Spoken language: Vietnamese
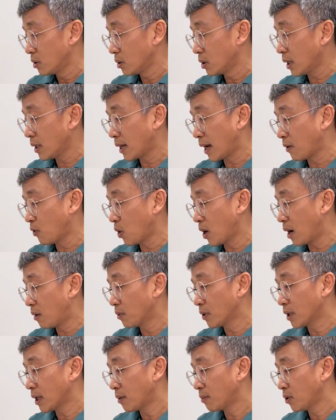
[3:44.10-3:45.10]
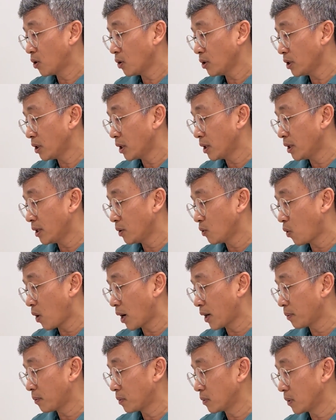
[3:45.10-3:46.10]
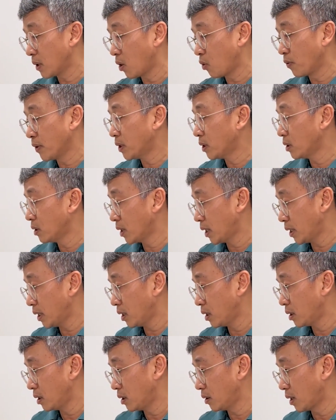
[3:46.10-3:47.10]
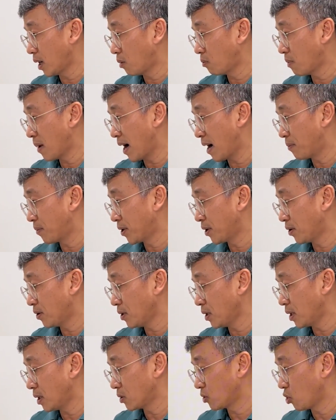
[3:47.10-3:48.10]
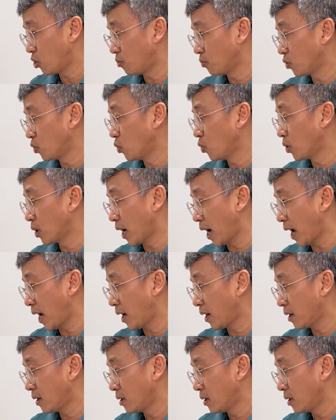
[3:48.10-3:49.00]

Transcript: tất cả khoa học người ta không nói gì cái liên quan lầu vết thương hết nhưng ông bà mình nói là tôm cua gà